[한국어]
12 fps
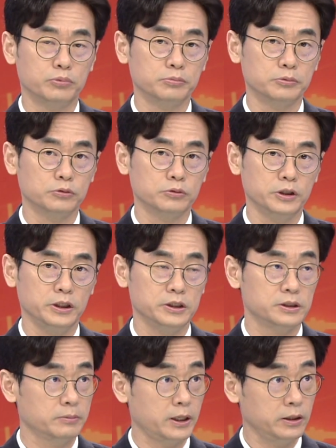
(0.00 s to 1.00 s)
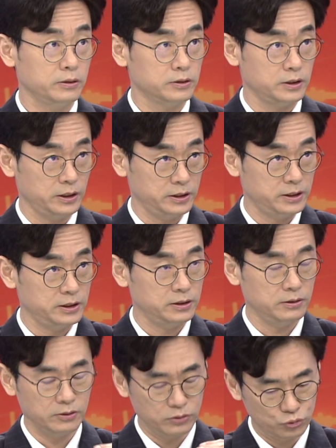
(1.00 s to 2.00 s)
부분이 있지만 이제
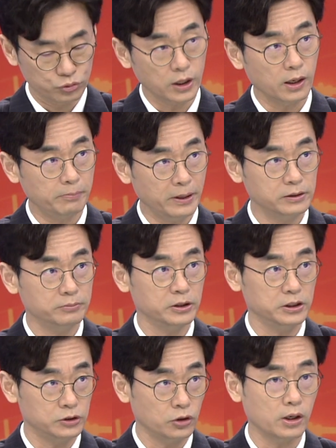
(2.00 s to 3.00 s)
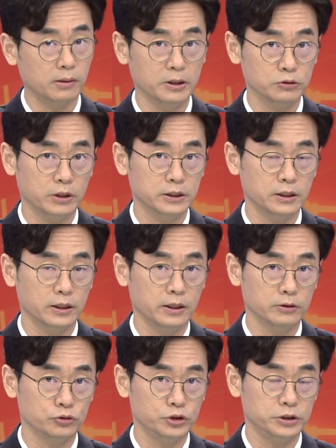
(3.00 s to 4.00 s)
주가가 빠지면 이제 저가
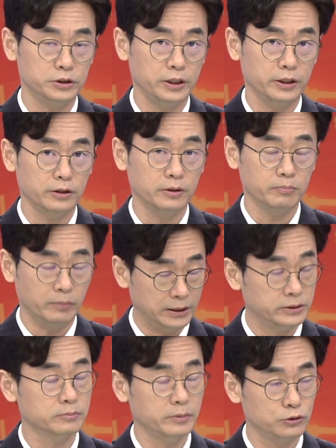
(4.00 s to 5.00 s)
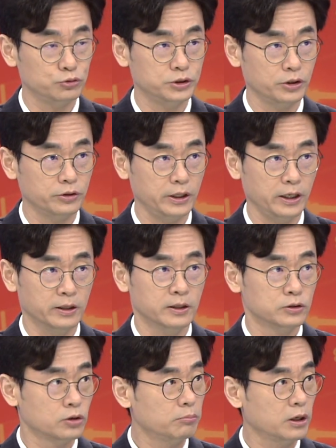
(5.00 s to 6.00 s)
매수하자라는 취지를 말씀해 주셨는데
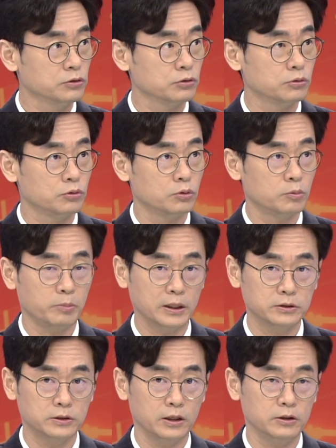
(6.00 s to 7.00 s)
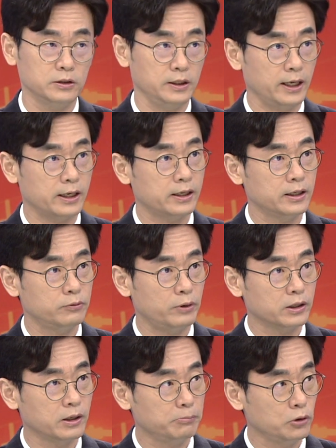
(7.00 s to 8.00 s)
전반적으로 봤을 때는 약간은
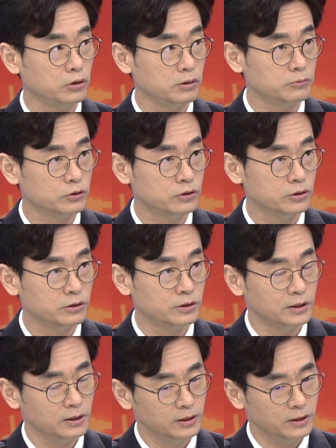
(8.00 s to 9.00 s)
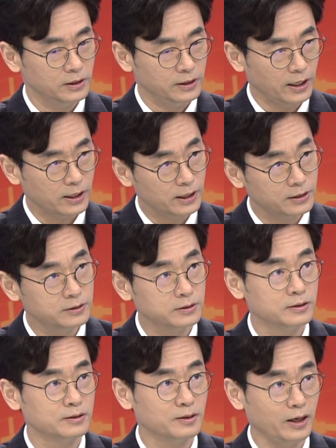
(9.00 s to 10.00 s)
황 대표님은
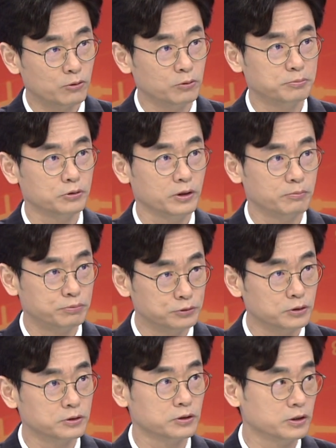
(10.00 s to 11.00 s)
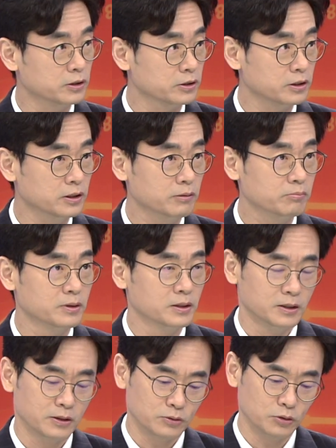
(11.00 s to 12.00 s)
약간은 에코프로의 부정적인 느낌
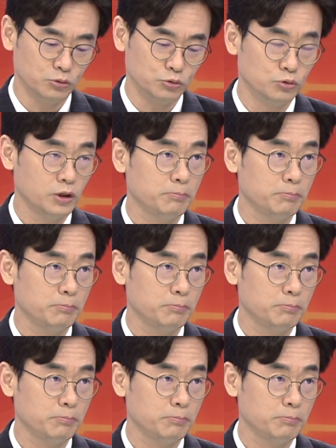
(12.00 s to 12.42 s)
그리고 윤